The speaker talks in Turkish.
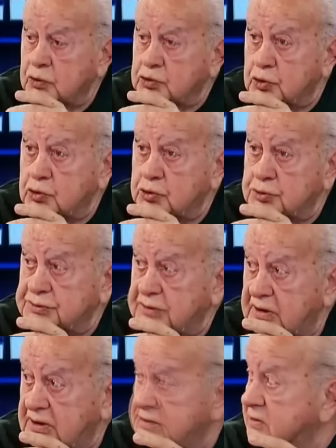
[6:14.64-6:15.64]
Şöyle
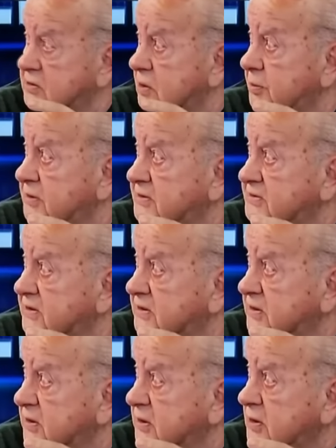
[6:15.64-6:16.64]
Serhat'ın demek
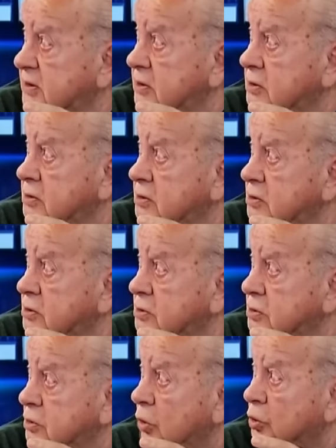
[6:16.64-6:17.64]
istediği
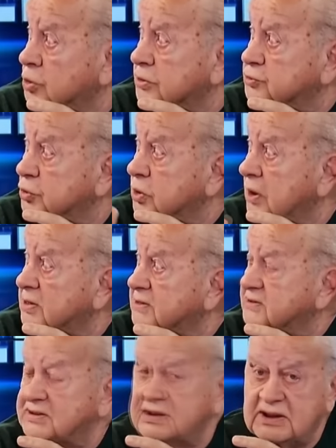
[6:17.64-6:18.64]
o da son
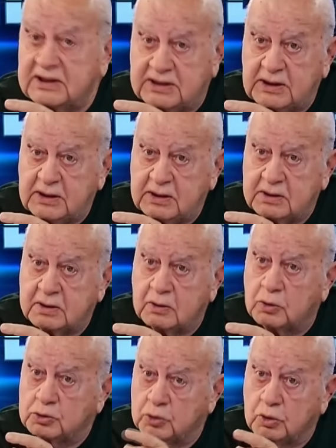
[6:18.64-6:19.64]
6 senede
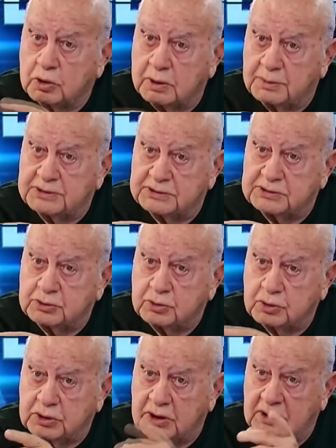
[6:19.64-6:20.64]
o da olamadı diyor
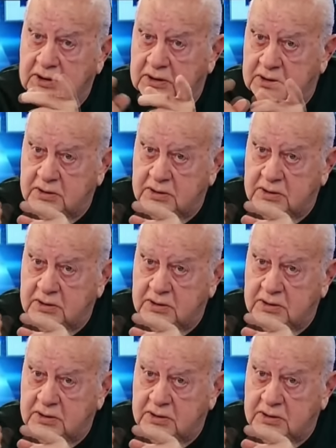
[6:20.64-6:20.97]
yani.